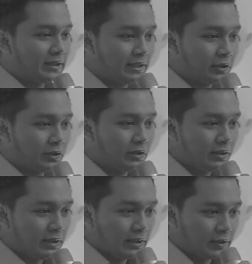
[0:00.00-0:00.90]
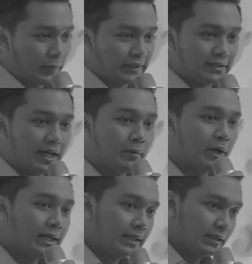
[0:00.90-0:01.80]
di situ seperti sahabat,
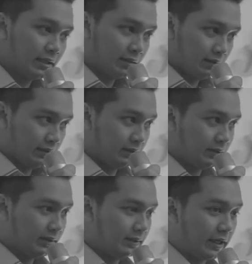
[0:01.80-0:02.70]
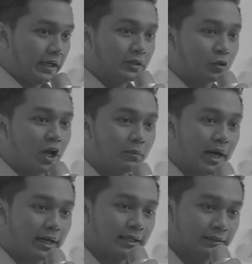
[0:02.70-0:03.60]
sering curhat
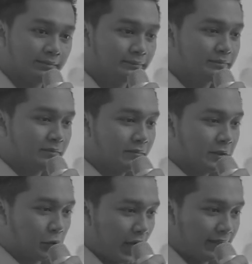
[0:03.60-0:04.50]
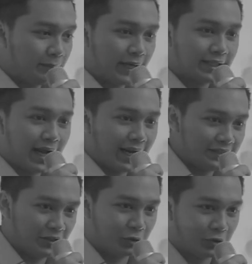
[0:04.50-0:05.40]
bareng, curhat pasangan
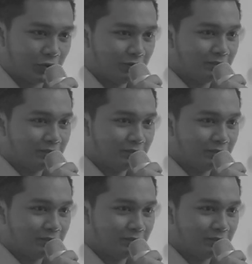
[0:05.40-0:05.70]
Aji dulu,